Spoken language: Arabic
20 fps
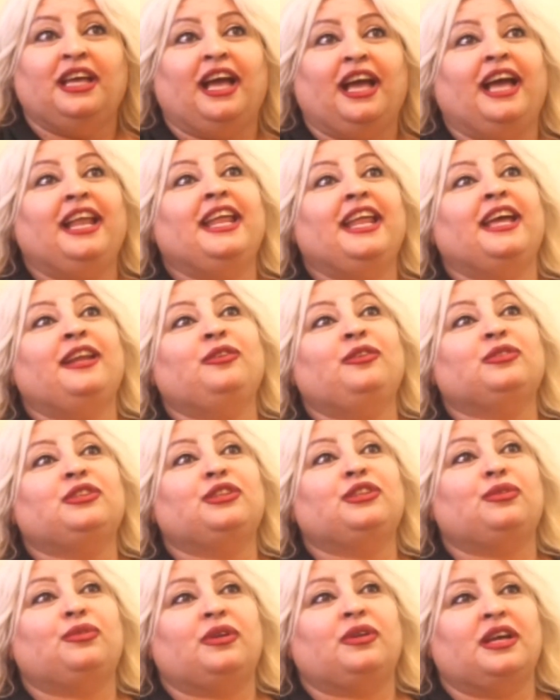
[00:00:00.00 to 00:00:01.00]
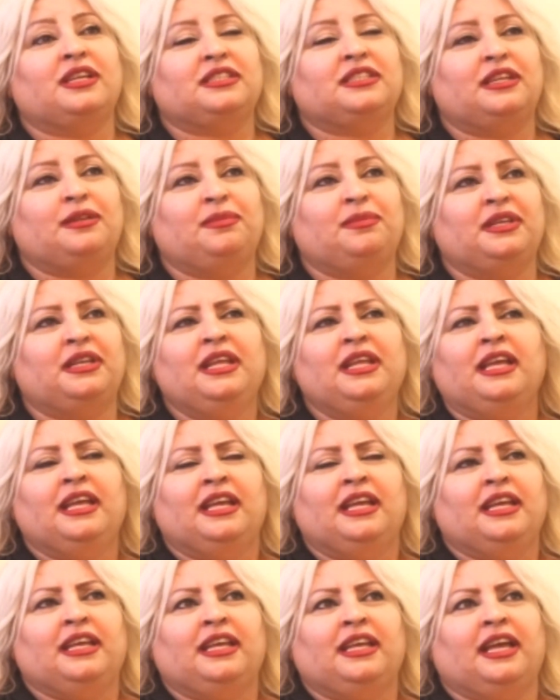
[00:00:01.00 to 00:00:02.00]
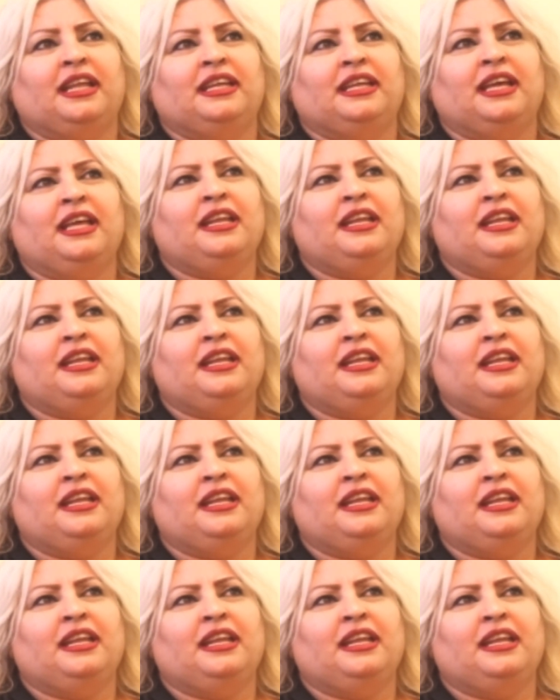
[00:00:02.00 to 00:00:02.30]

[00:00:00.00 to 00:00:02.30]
على انه تترك اثر بن... يعني